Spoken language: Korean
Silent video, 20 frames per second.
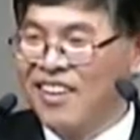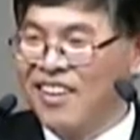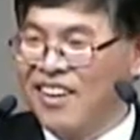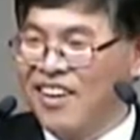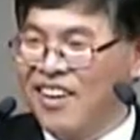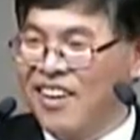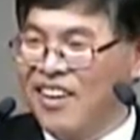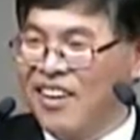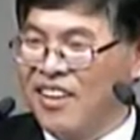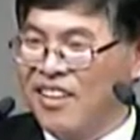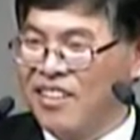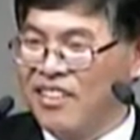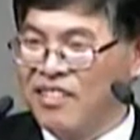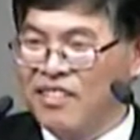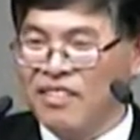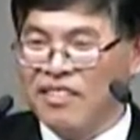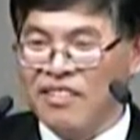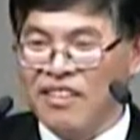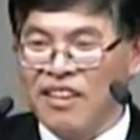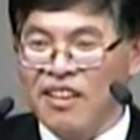예.
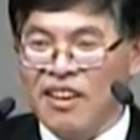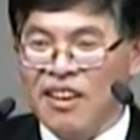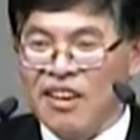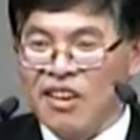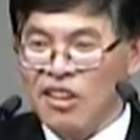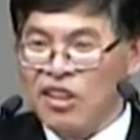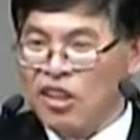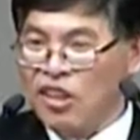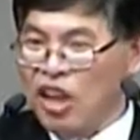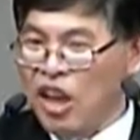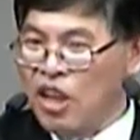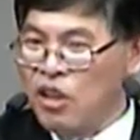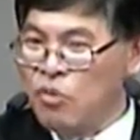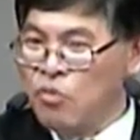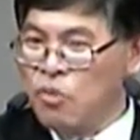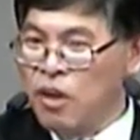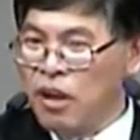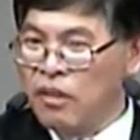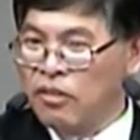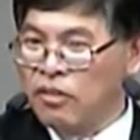이게 다
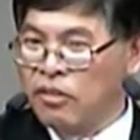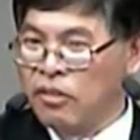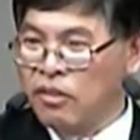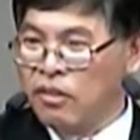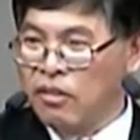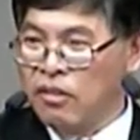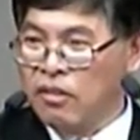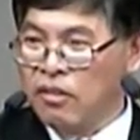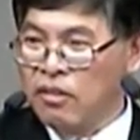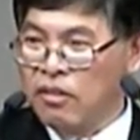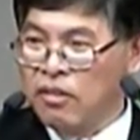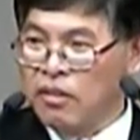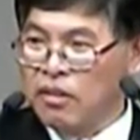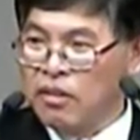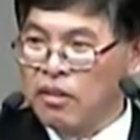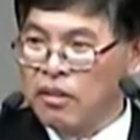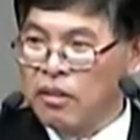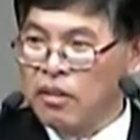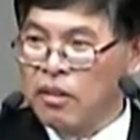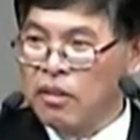이유가 있어요.
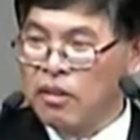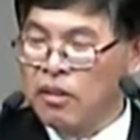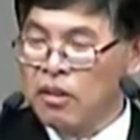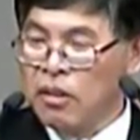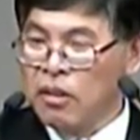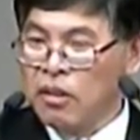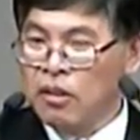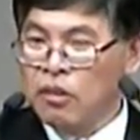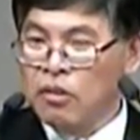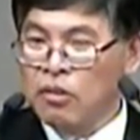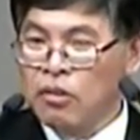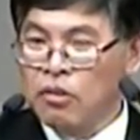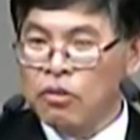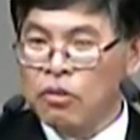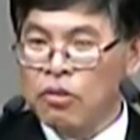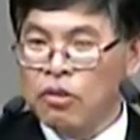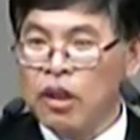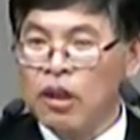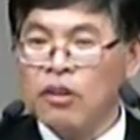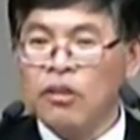
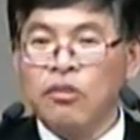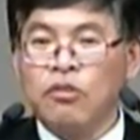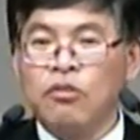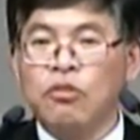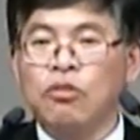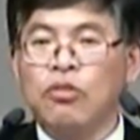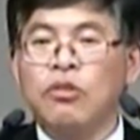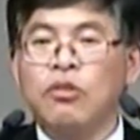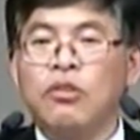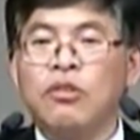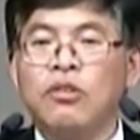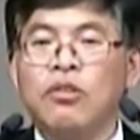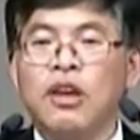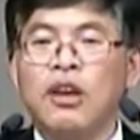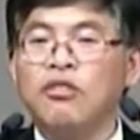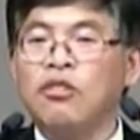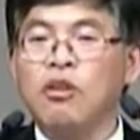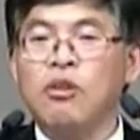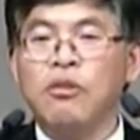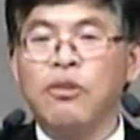나는
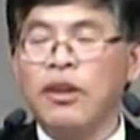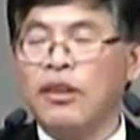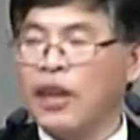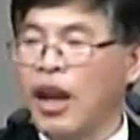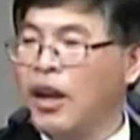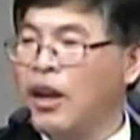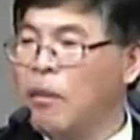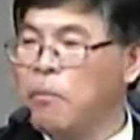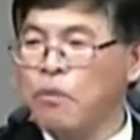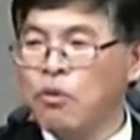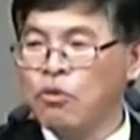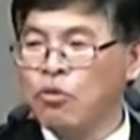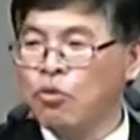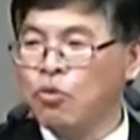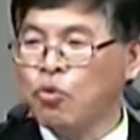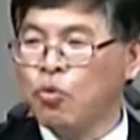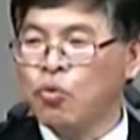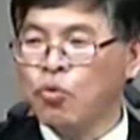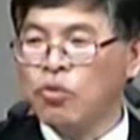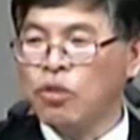내 설교에 단 한 명도
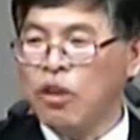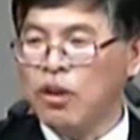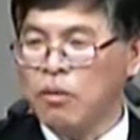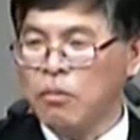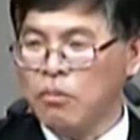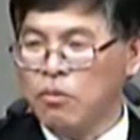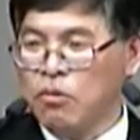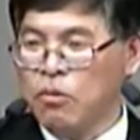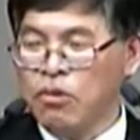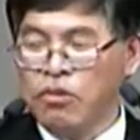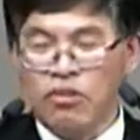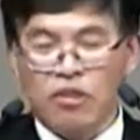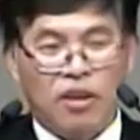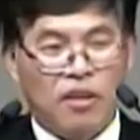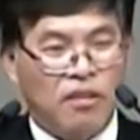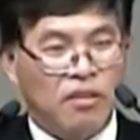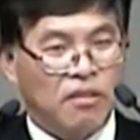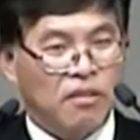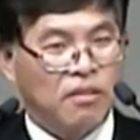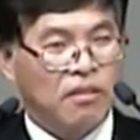조는 사람을 원치
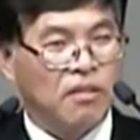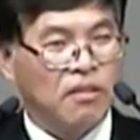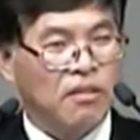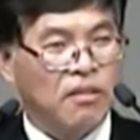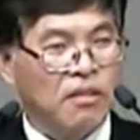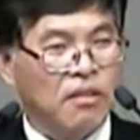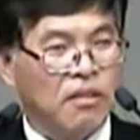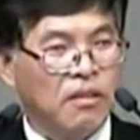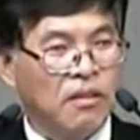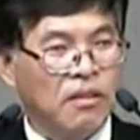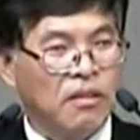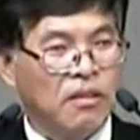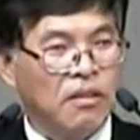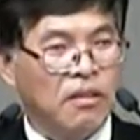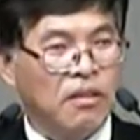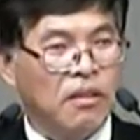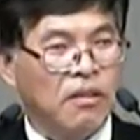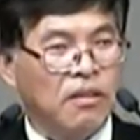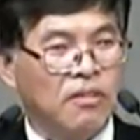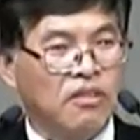않아요.
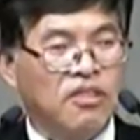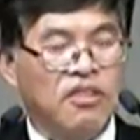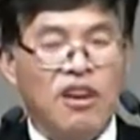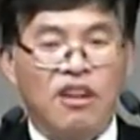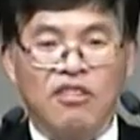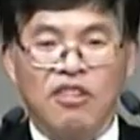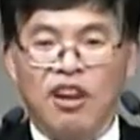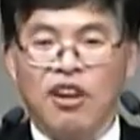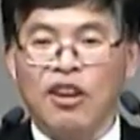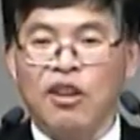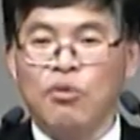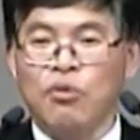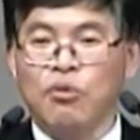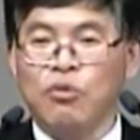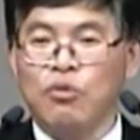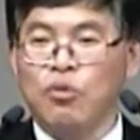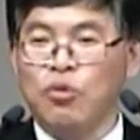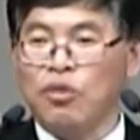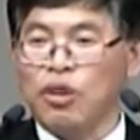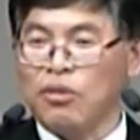
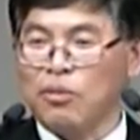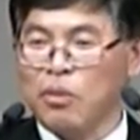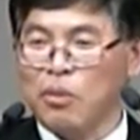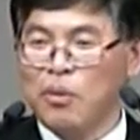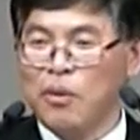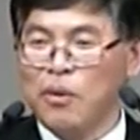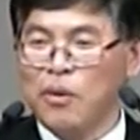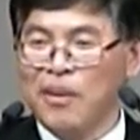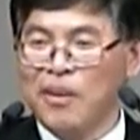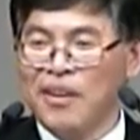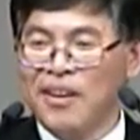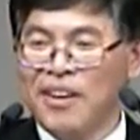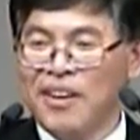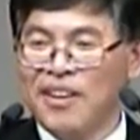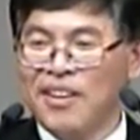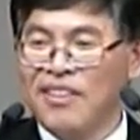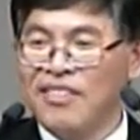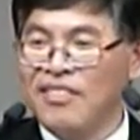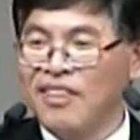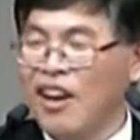시각장애우조차도.
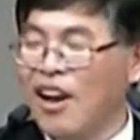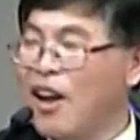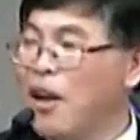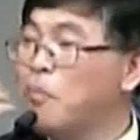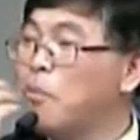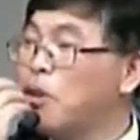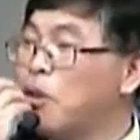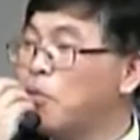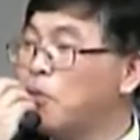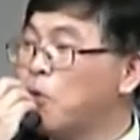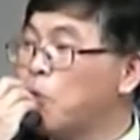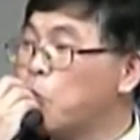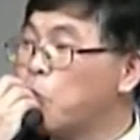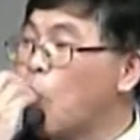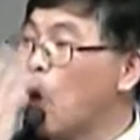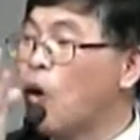자, 한 번 해보세요.